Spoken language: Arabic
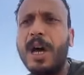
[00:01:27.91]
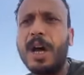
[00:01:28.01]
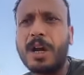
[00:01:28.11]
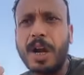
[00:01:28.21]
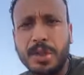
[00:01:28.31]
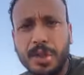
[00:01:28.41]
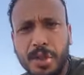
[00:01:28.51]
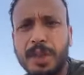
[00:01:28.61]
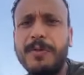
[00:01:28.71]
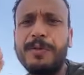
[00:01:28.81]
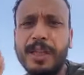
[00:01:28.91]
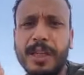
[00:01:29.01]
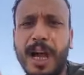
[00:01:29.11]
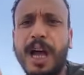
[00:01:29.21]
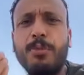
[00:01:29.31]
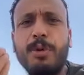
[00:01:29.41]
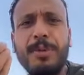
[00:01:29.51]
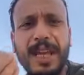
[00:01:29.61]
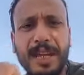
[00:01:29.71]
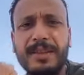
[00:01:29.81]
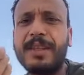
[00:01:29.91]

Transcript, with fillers: الرش في المبيدات